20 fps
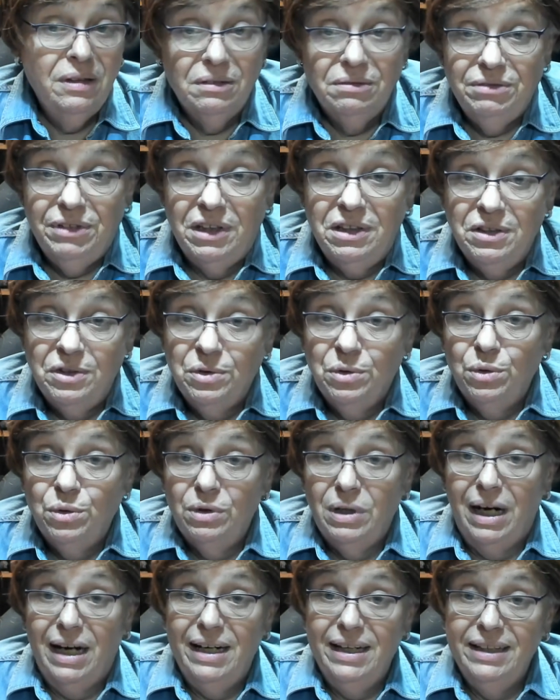wenn
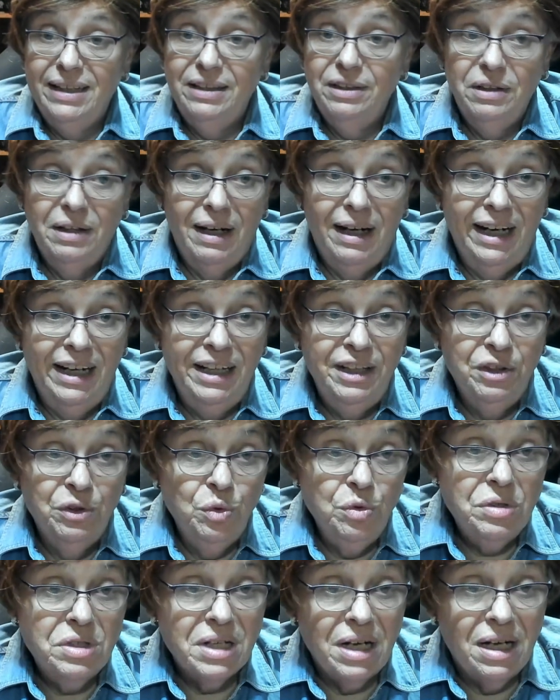du ein, ein
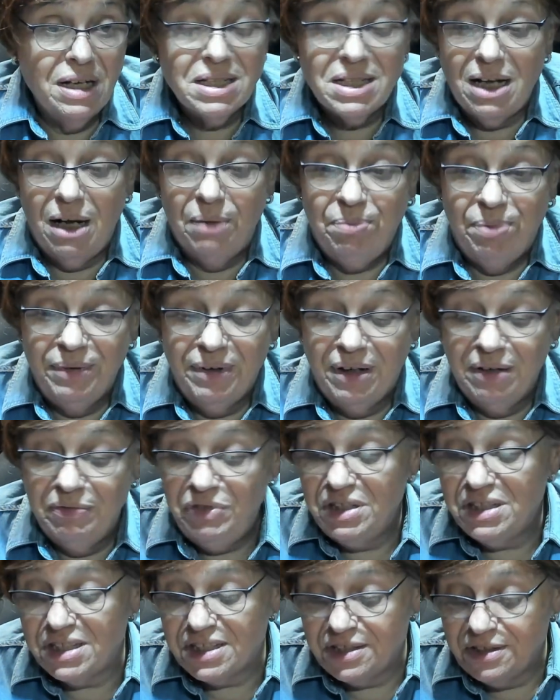Hund hast, ab
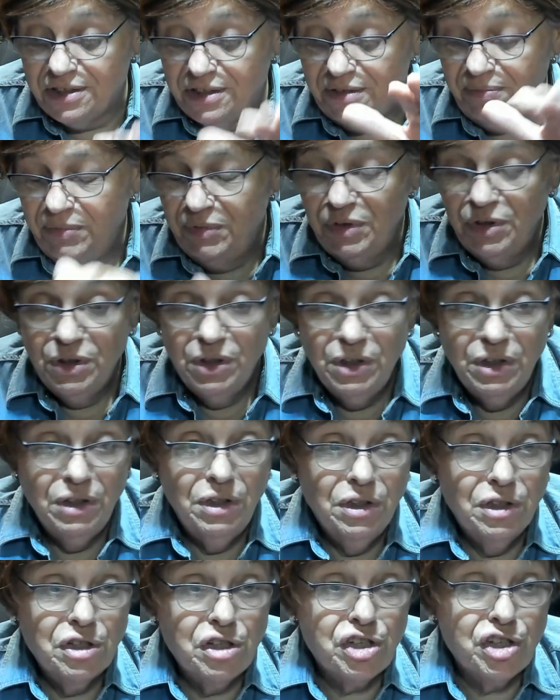gewisse
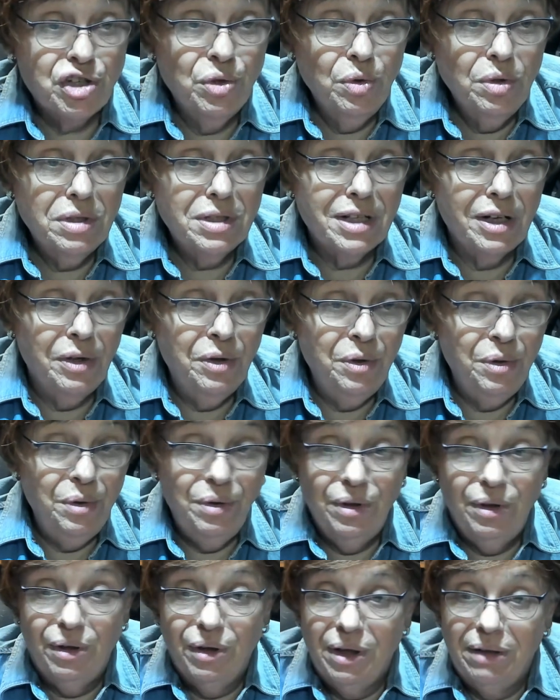
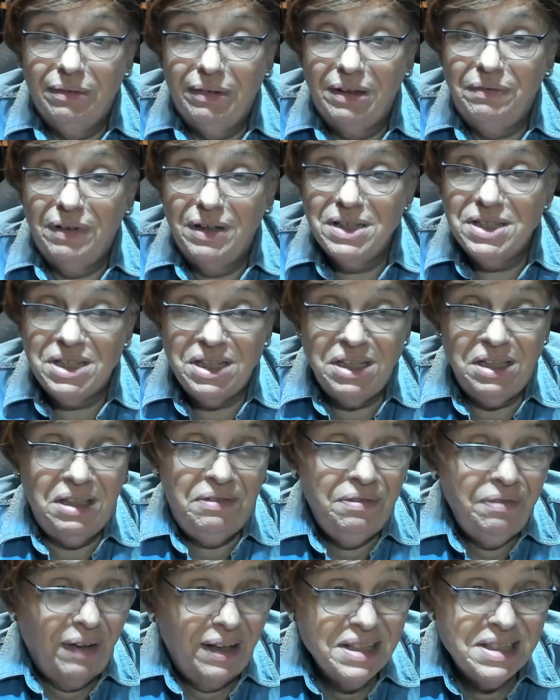Schulterhöhe oder was weiß ich,
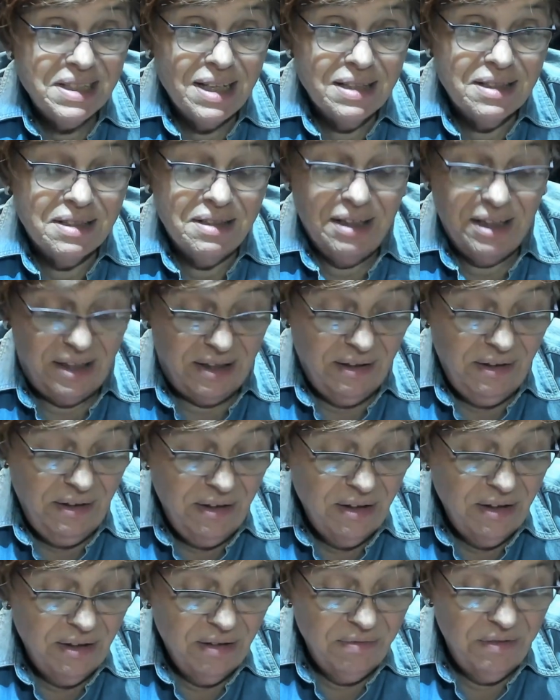ich weiß das nicht,
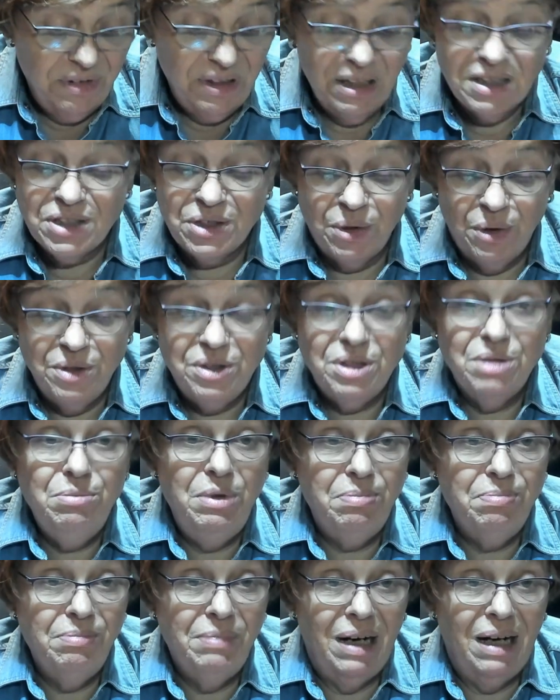wie das heute
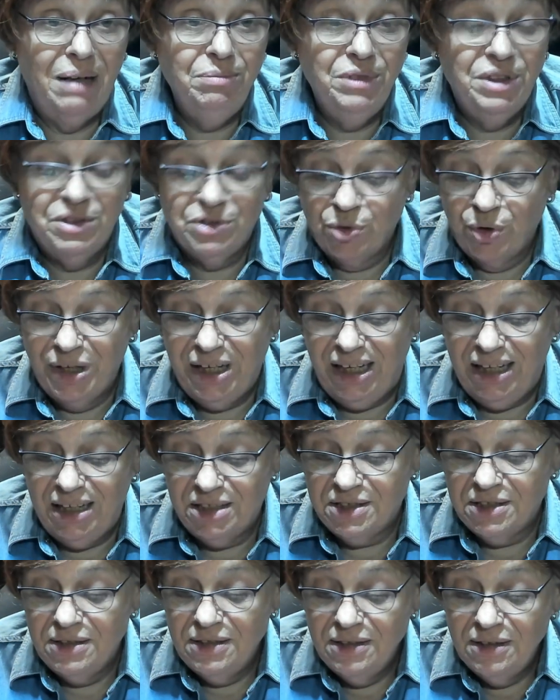mit dem Amt so
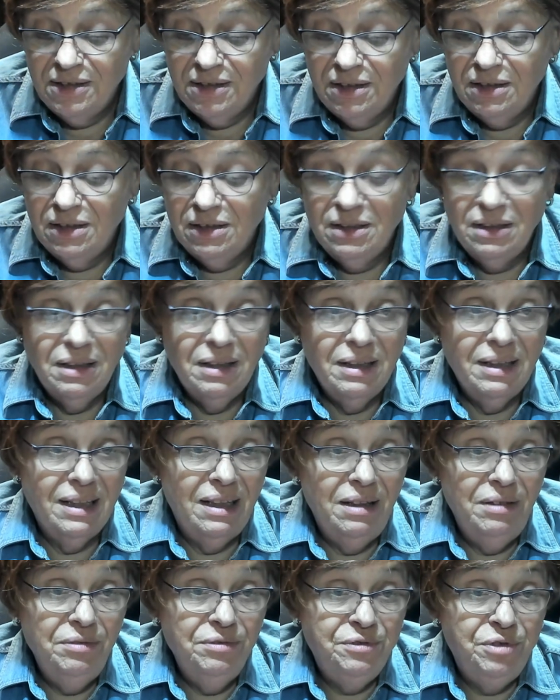geht.
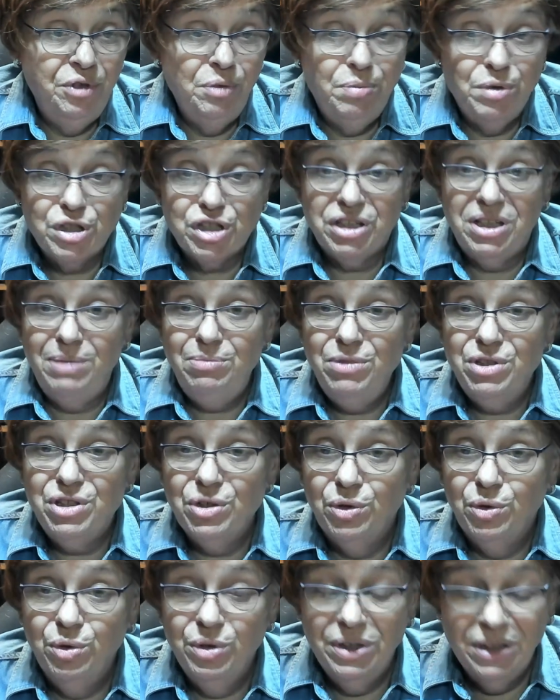Ja, für
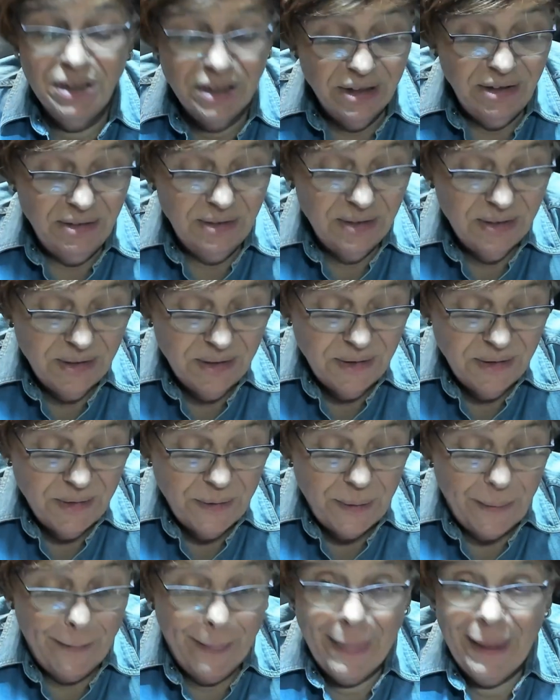bestimmte Hunde
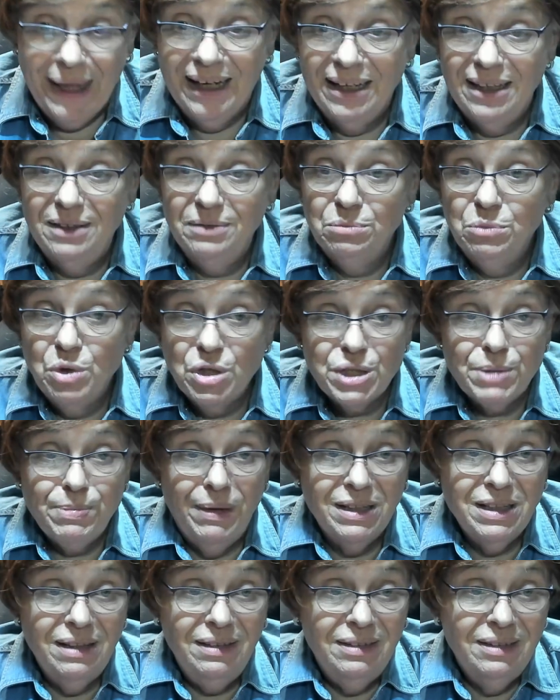ja, muss
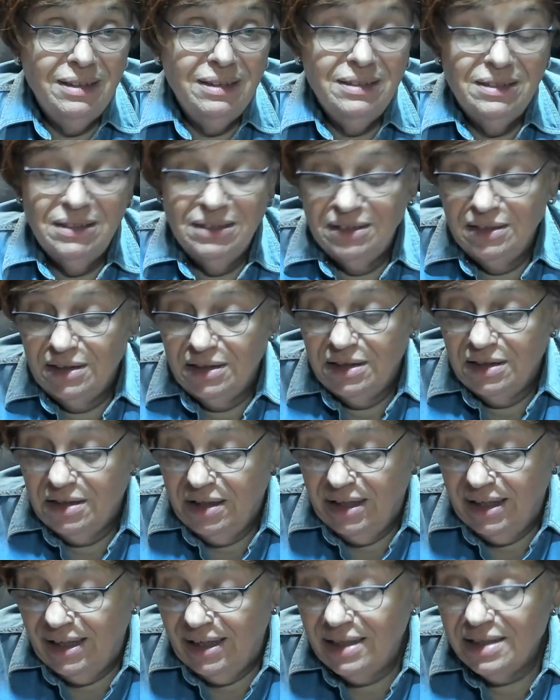man
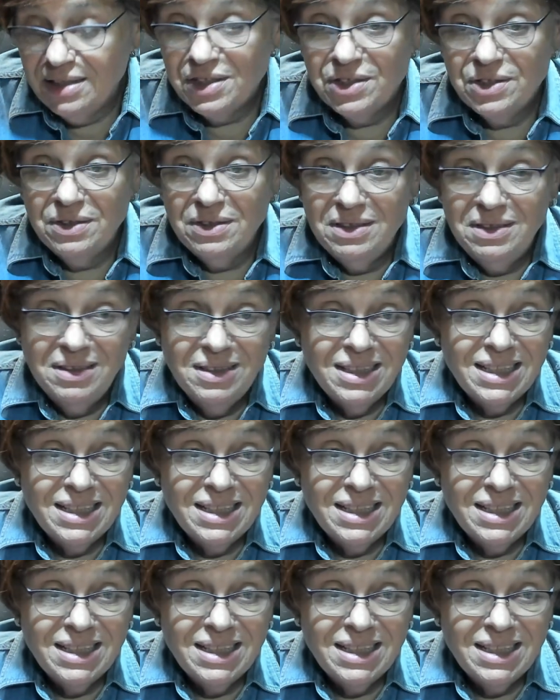ja, einen